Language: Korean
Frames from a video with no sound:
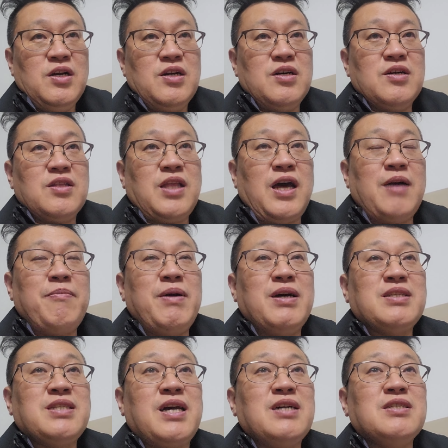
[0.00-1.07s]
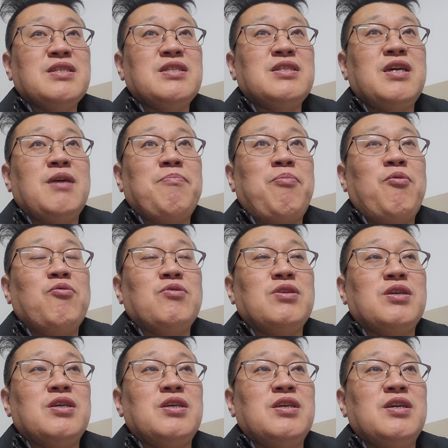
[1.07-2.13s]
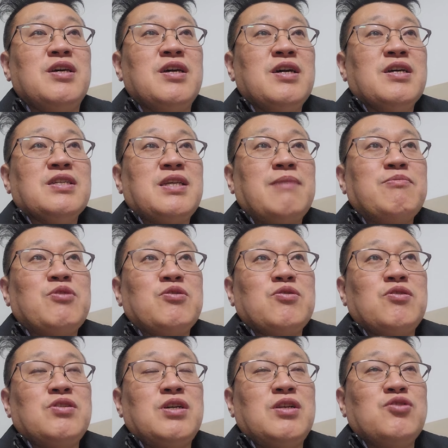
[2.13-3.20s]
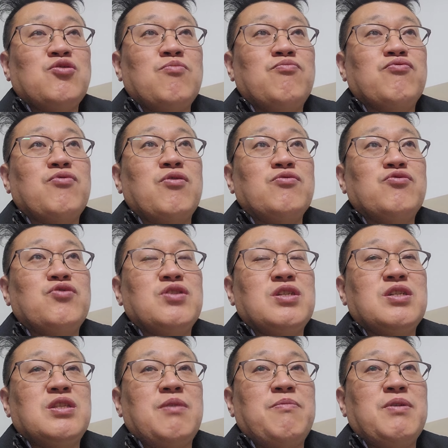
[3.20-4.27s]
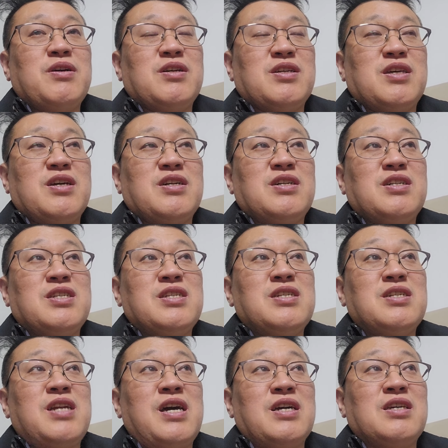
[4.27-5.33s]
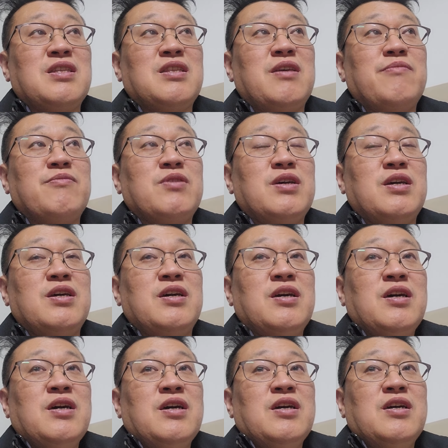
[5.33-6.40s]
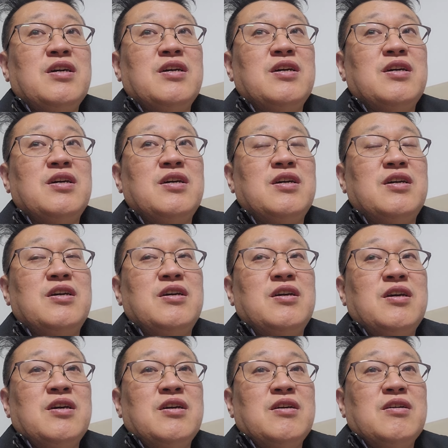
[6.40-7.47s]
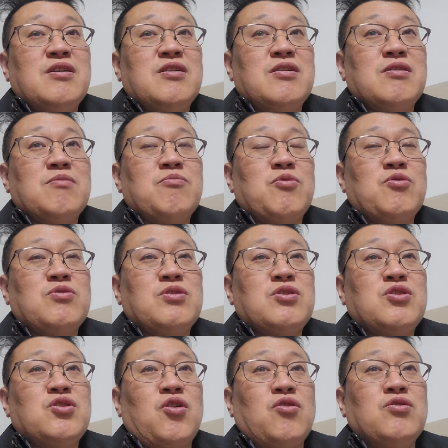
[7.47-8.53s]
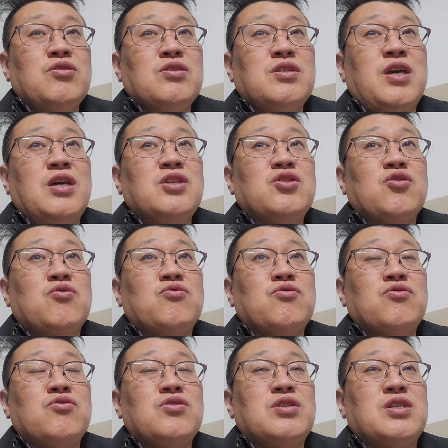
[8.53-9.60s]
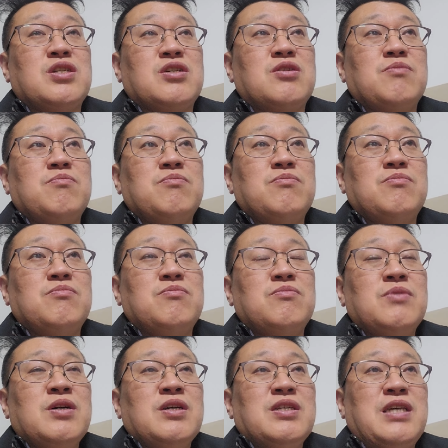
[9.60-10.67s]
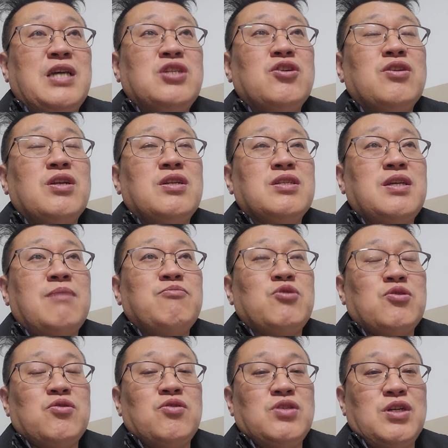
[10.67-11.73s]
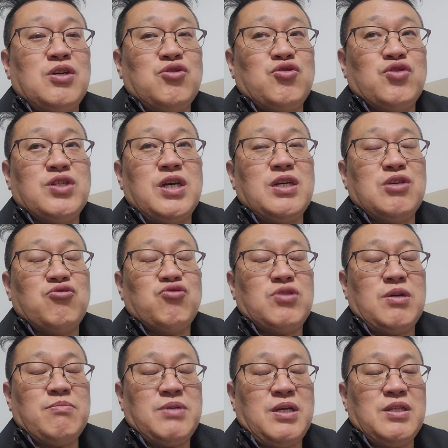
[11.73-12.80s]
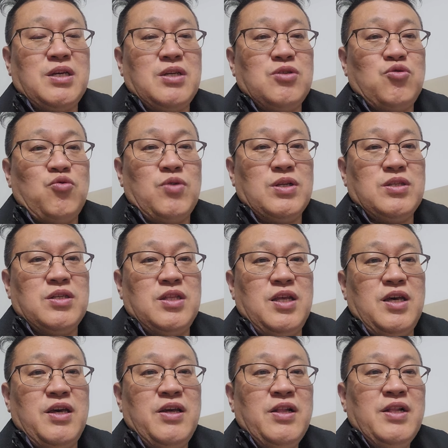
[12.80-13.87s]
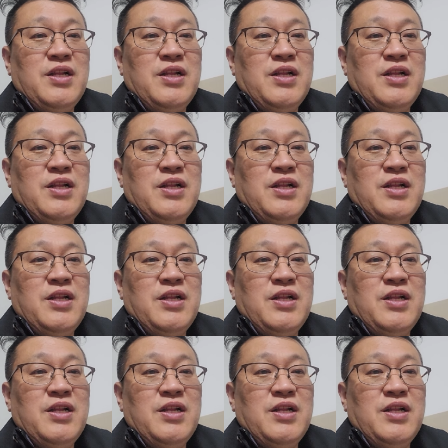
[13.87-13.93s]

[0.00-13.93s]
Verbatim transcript: 어, 다만 상승의 폭이 삼성전자는 좀 무거운 주식이기 때문에 그렇게 크지는 않기 때문에, 에, 뭐, 저는 개인적으로는 지금 예전에는 삼성전자가 중장기 투자하면 상당히 좋았는데